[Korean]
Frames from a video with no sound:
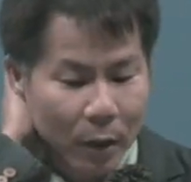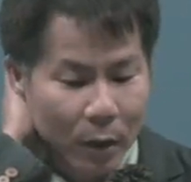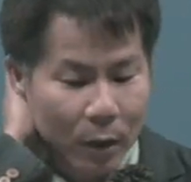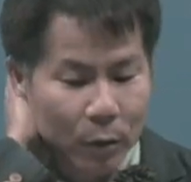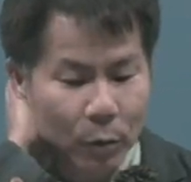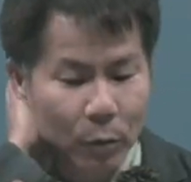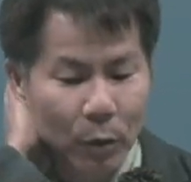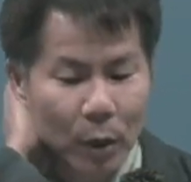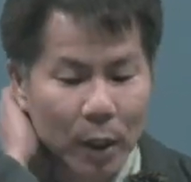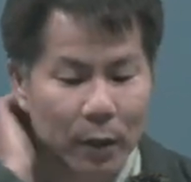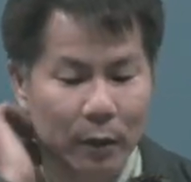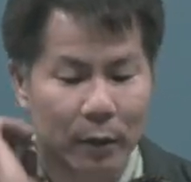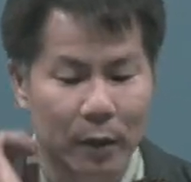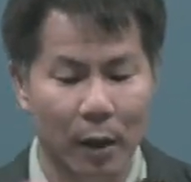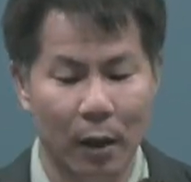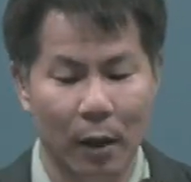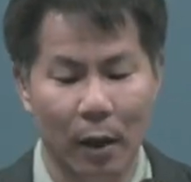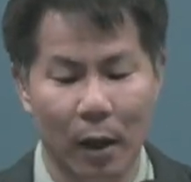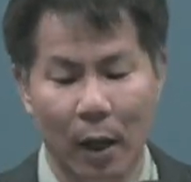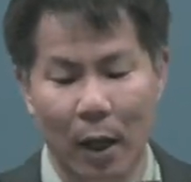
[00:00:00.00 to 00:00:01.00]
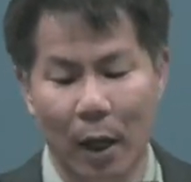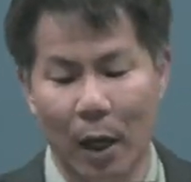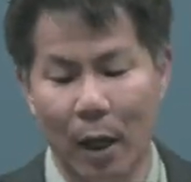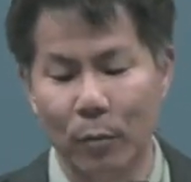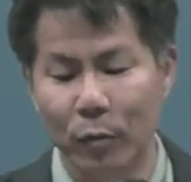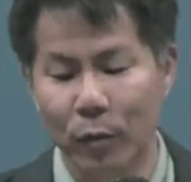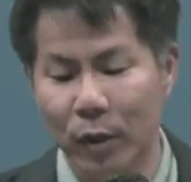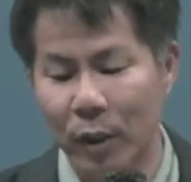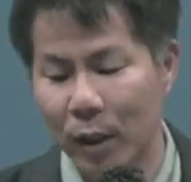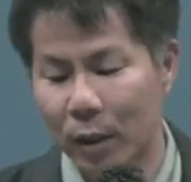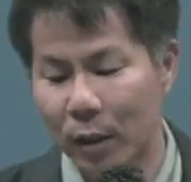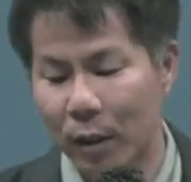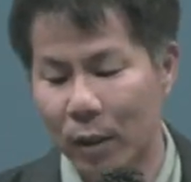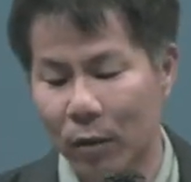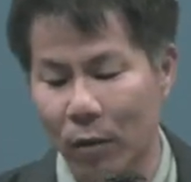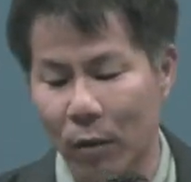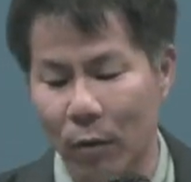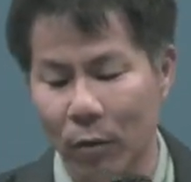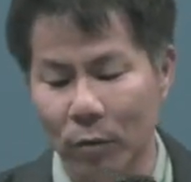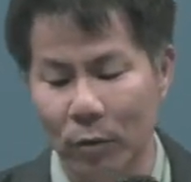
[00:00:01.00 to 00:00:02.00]
또한 아무에게나
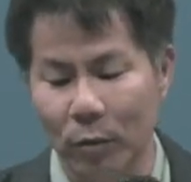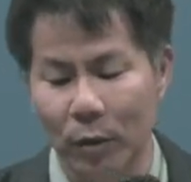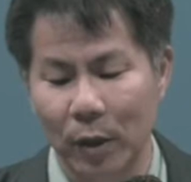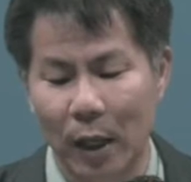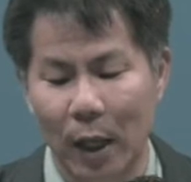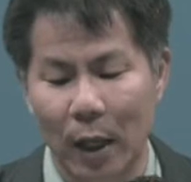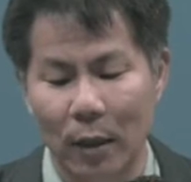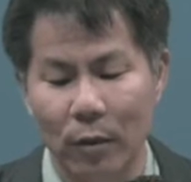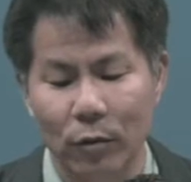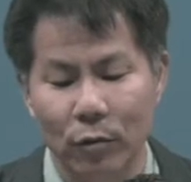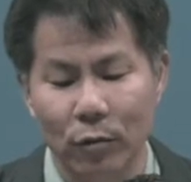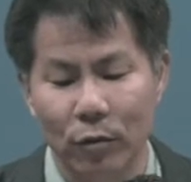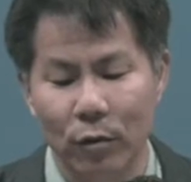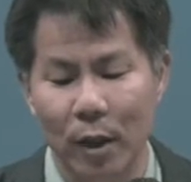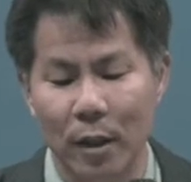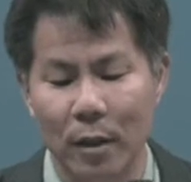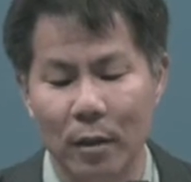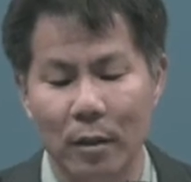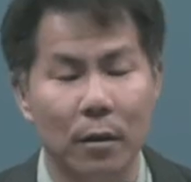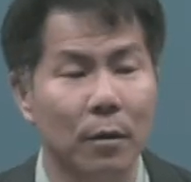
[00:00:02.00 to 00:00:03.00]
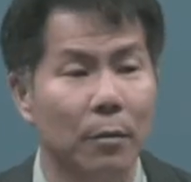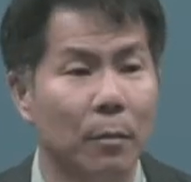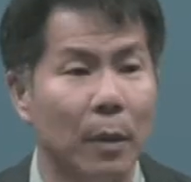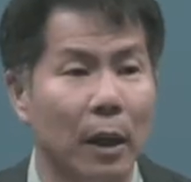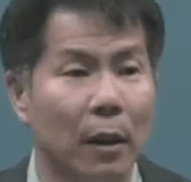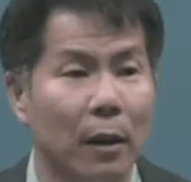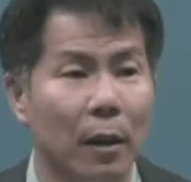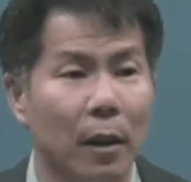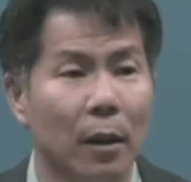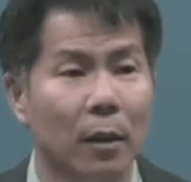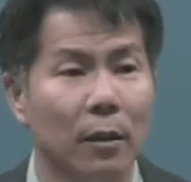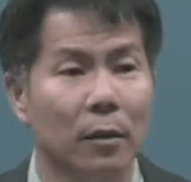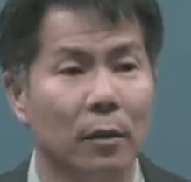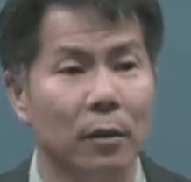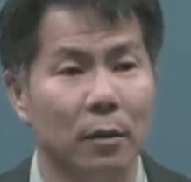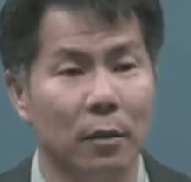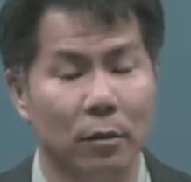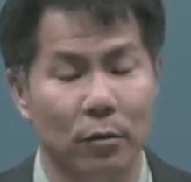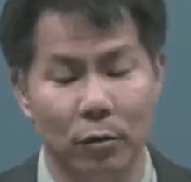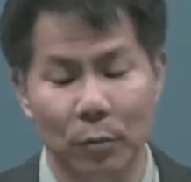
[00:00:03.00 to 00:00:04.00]
경솔히 안수하지
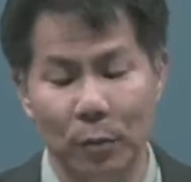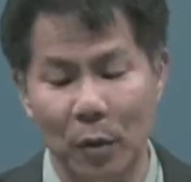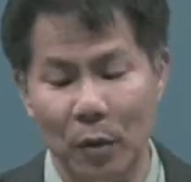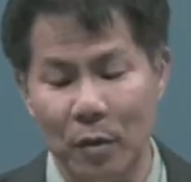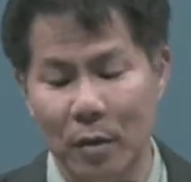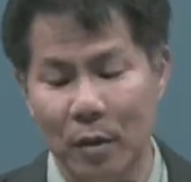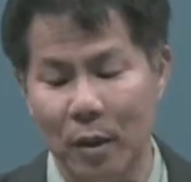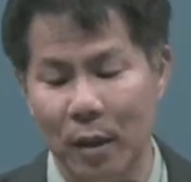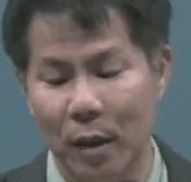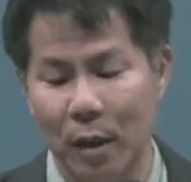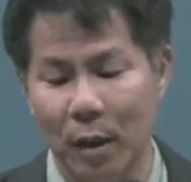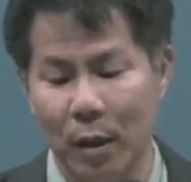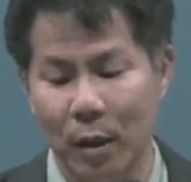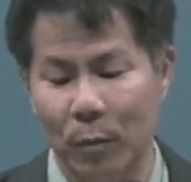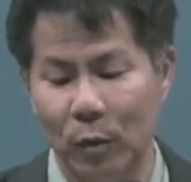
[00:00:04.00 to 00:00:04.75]
말라라는 두 번째